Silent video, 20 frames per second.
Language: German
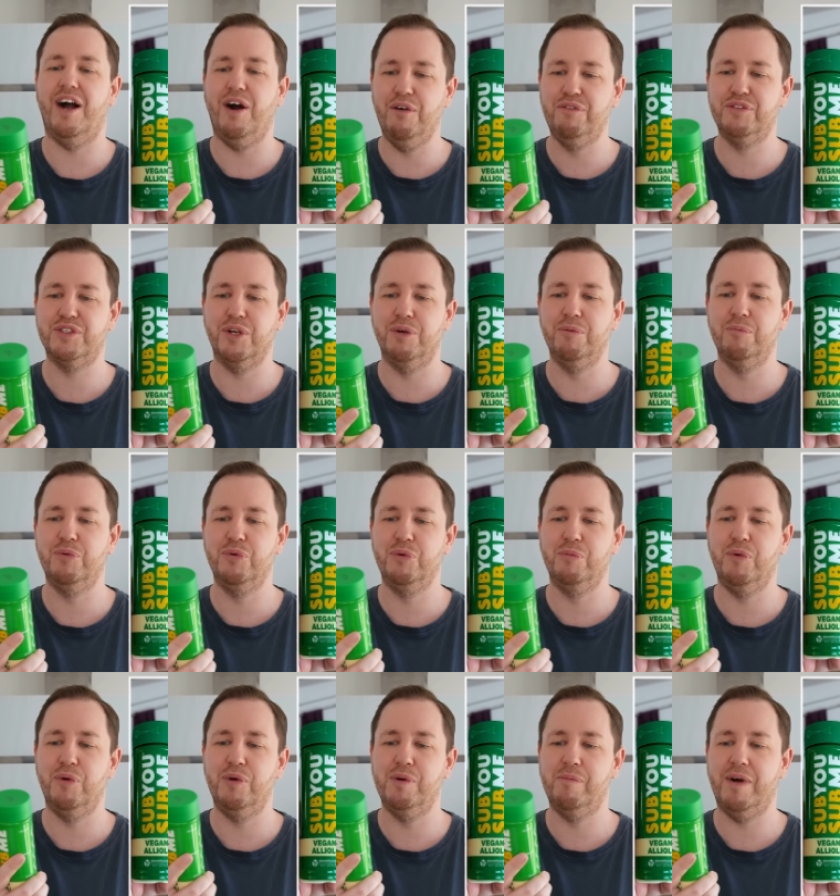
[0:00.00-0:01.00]
Auf
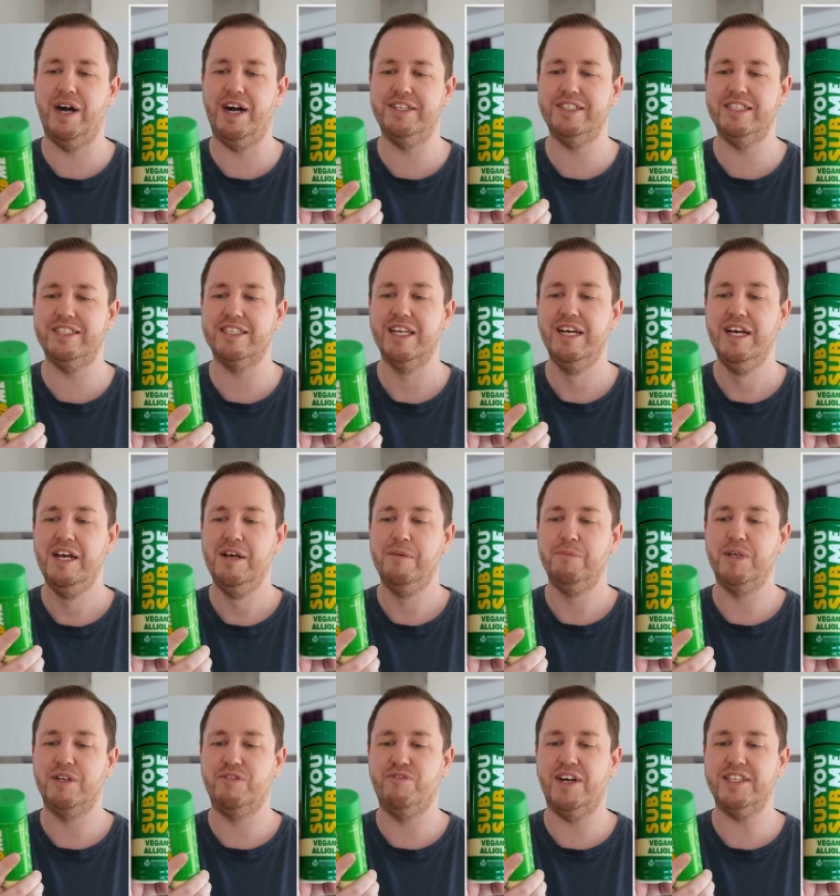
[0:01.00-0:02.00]
Sonnenblumenölbasis
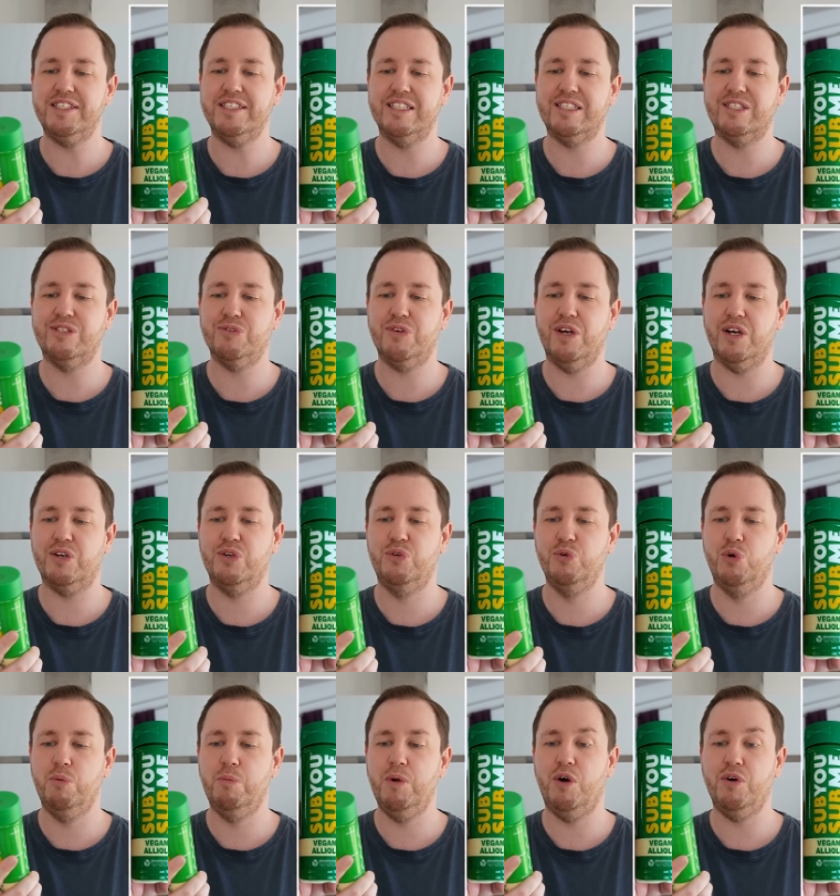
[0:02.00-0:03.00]
mit Wasser, Zucker,
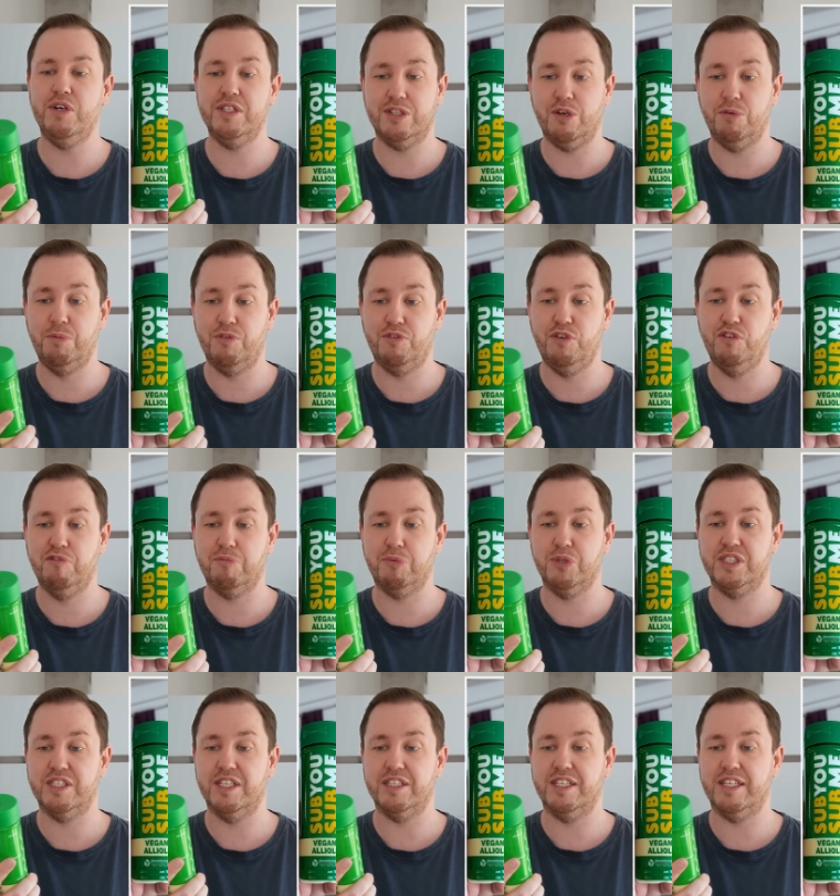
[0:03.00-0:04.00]
Knoblauch, ist auch mit
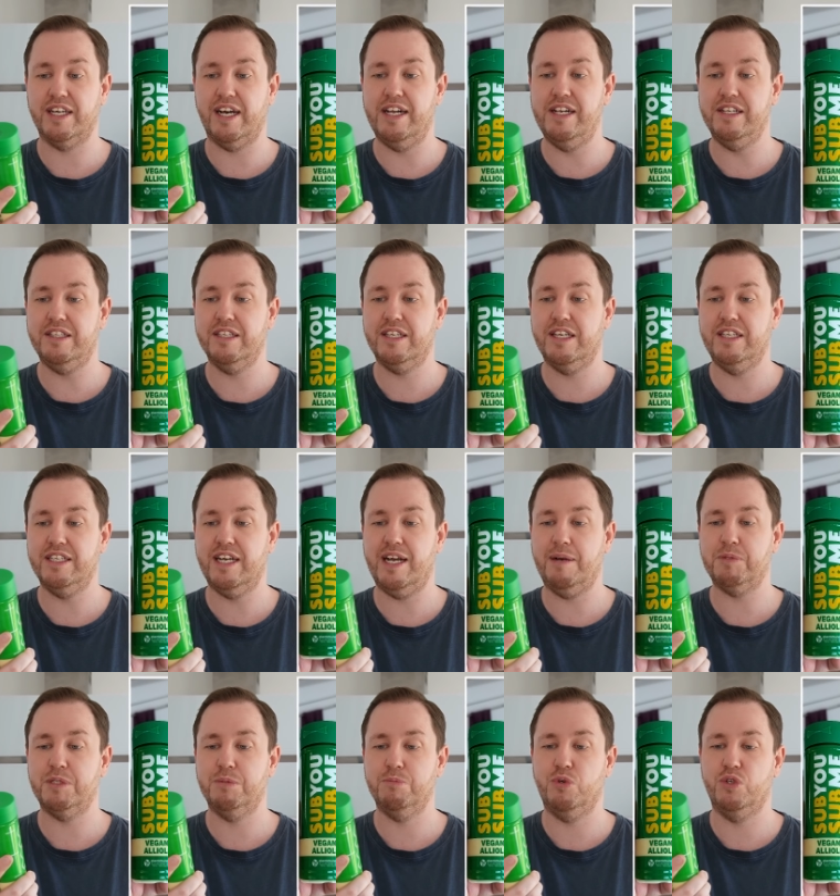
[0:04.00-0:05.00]
5% enthalten,
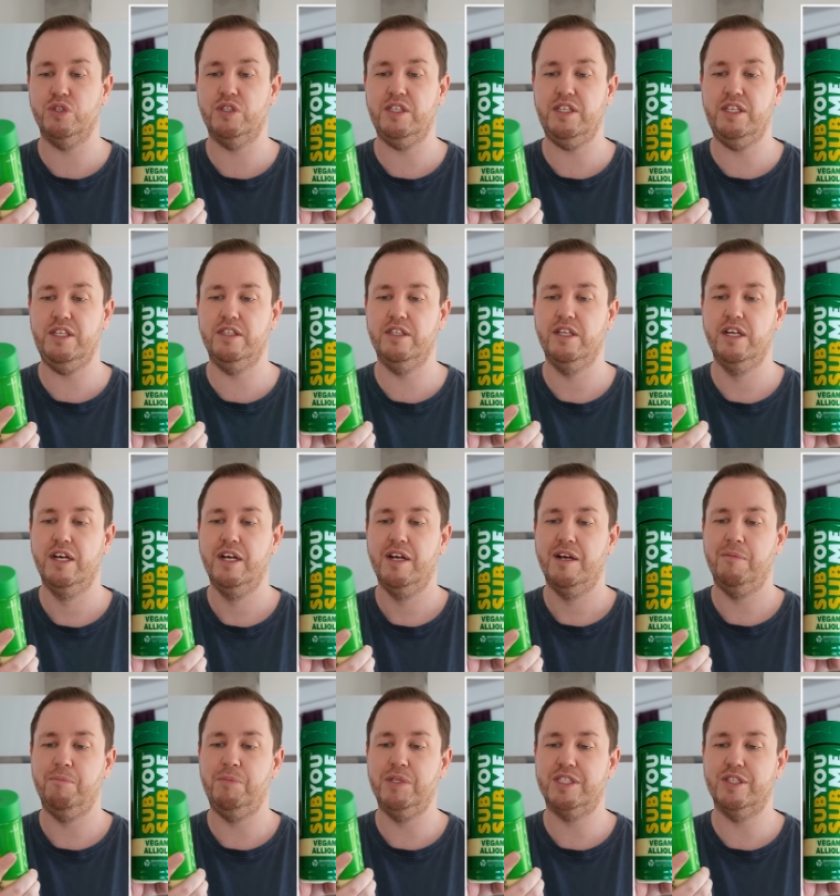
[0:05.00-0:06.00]
Kichererbsenprotein,
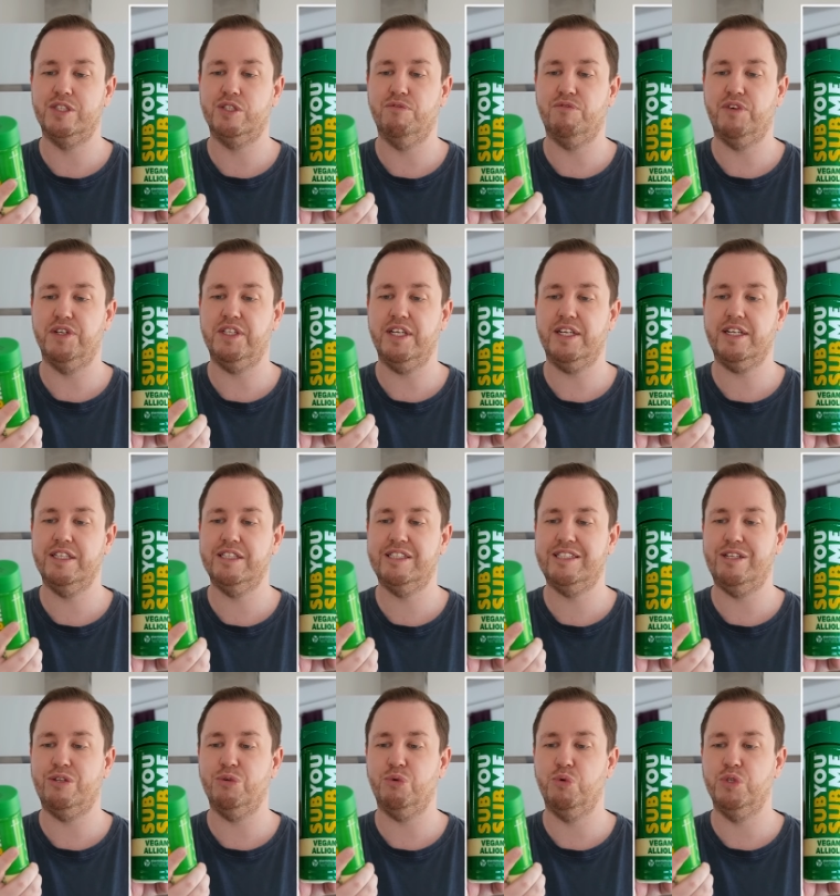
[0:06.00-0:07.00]
ein bisschen zum Verdicken,
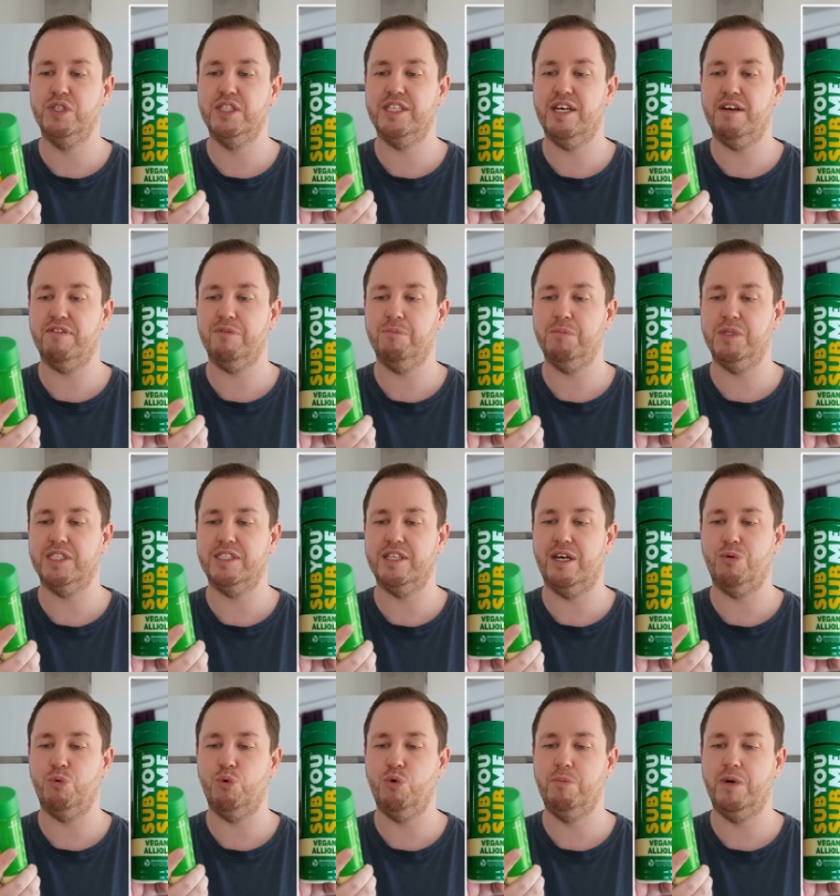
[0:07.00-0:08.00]
Zitronensaft, ein bisschen
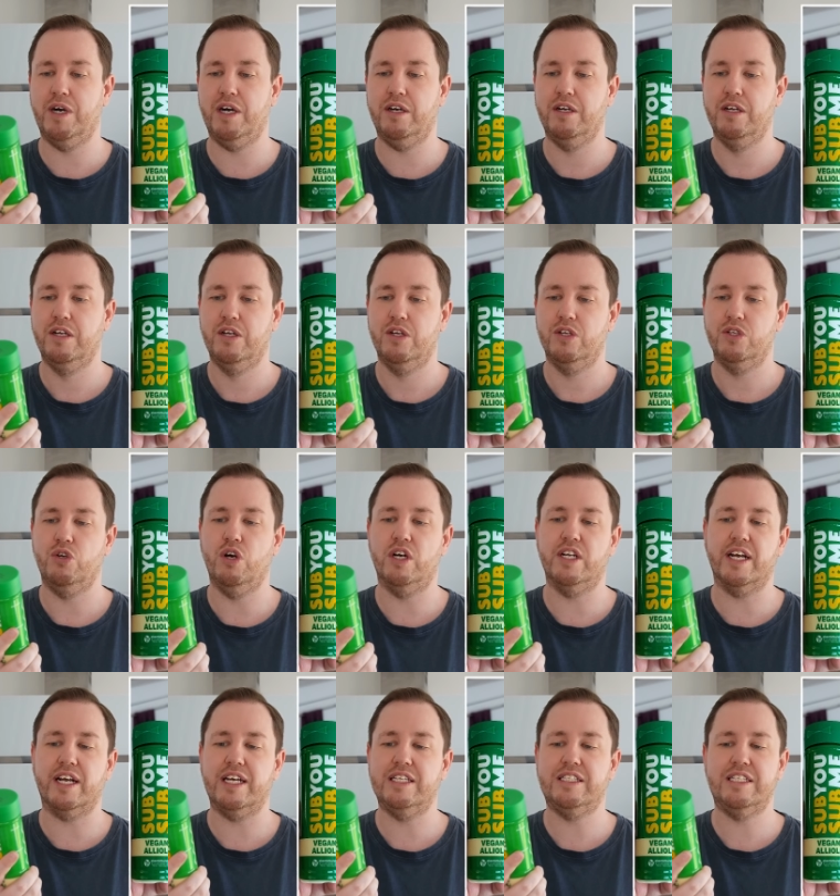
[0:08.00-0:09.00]
Aroma, ja,
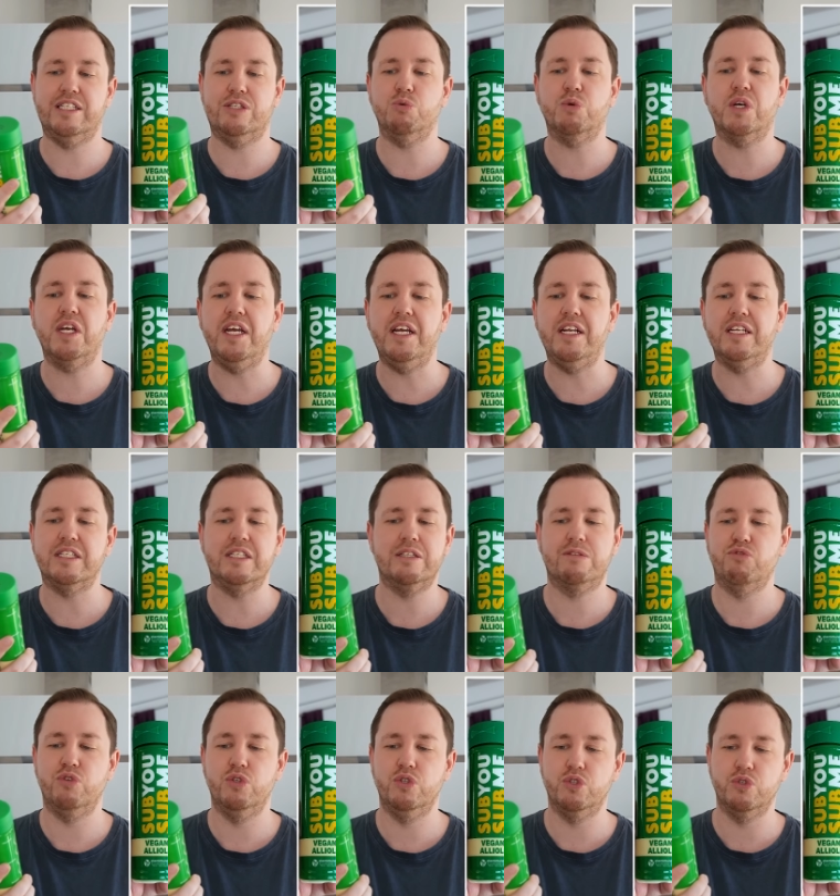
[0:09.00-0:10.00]
der Rest ist okay, das ist
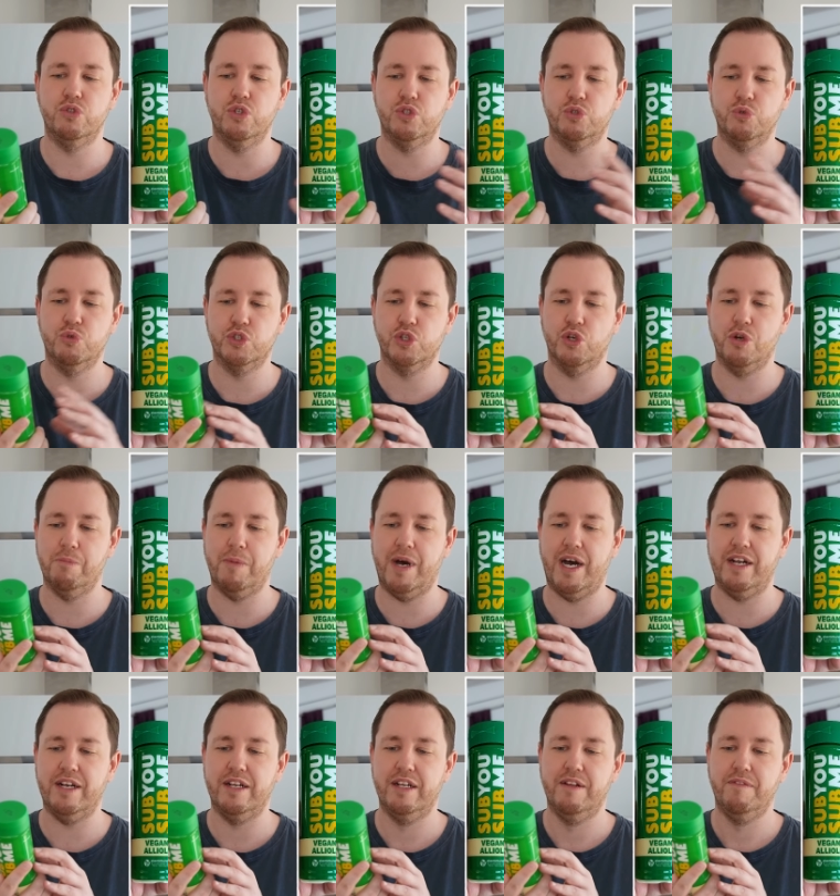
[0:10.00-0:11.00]
für so eine Soße
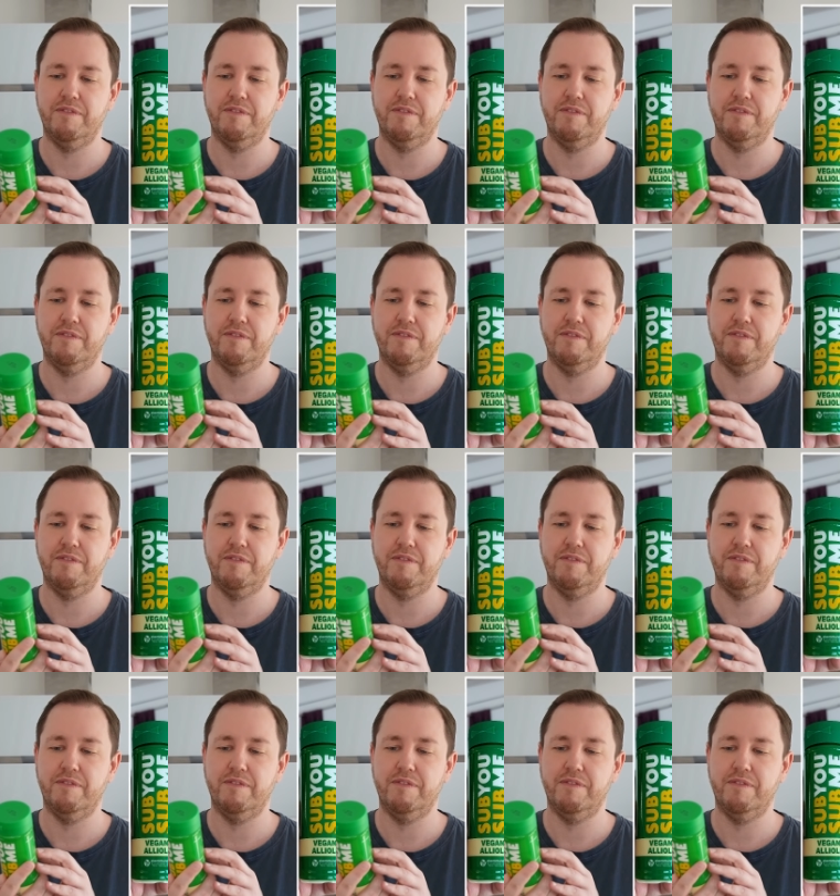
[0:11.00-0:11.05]
normal.